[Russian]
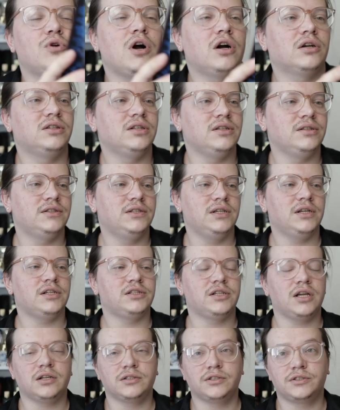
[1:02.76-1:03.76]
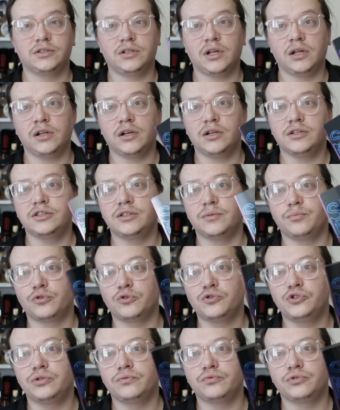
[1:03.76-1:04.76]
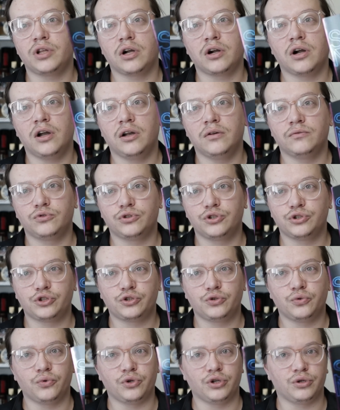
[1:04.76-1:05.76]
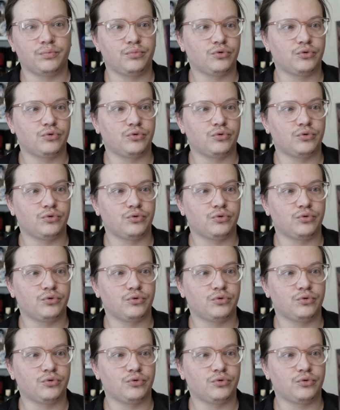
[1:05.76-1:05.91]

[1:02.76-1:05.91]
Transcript: Ну, как-то интереснее. А с просто вот такая вот история.